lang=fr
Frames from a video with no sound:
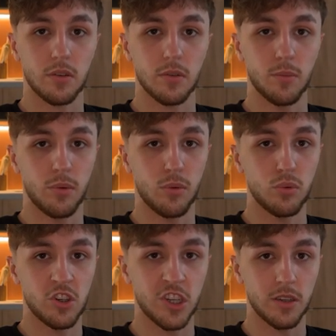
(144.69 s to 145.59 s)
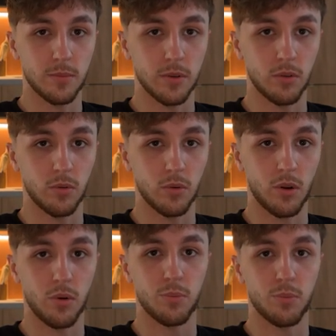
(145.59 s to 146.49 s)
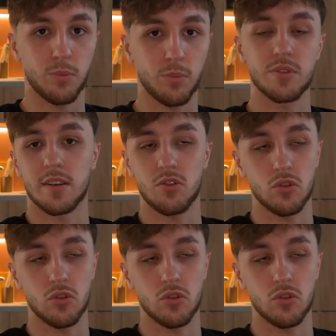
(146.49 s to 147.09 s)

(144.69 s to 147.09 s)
Blue Gem, donc le pourcentage